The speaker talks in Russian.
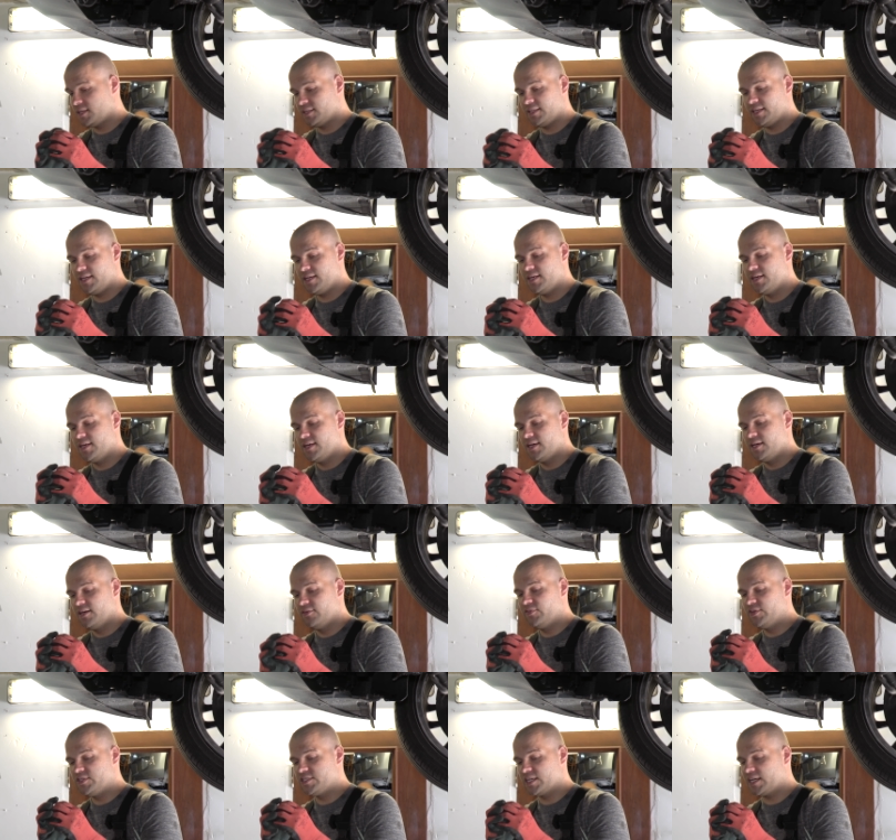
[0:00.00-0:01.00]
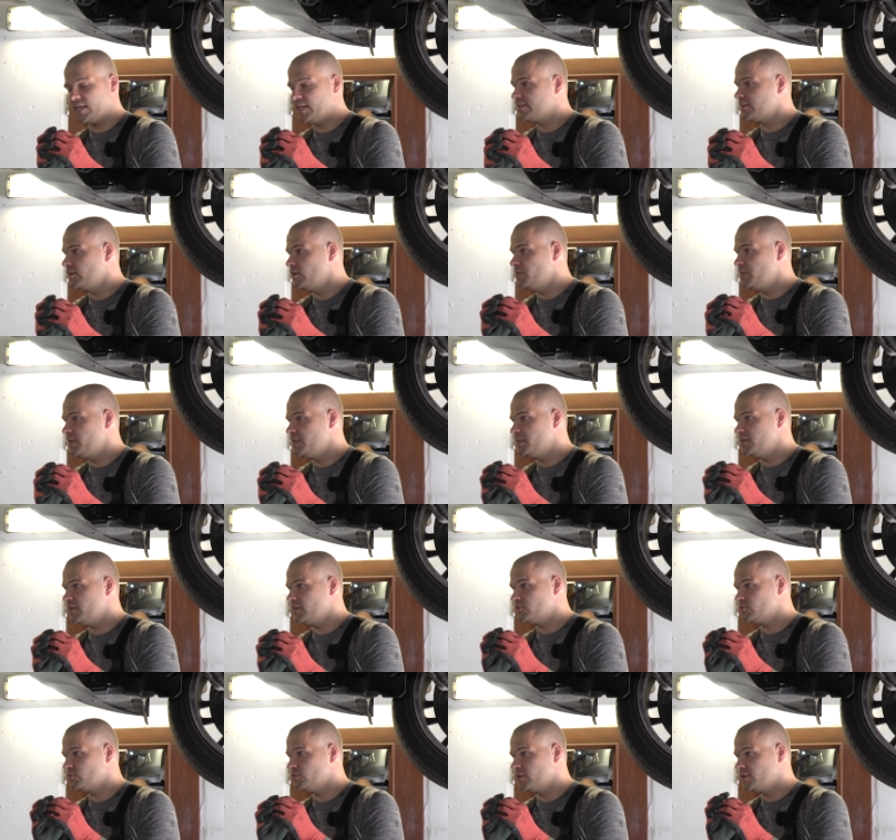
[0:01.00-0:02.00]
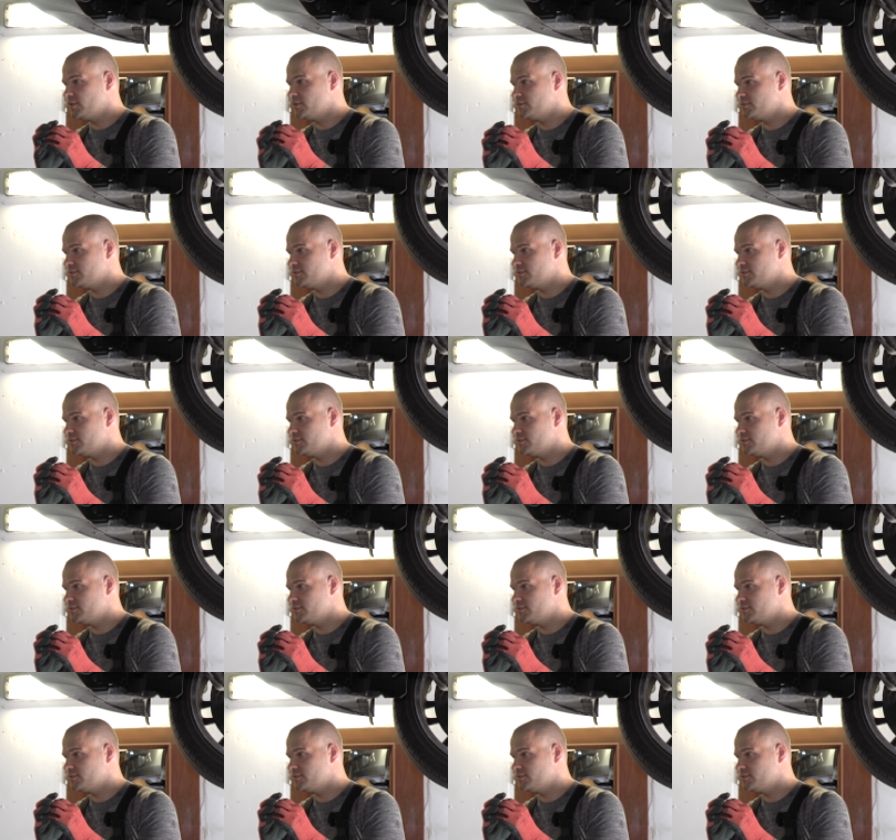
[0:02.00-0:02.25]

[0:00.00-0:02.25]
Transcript: она вытирает алюминий оттуда.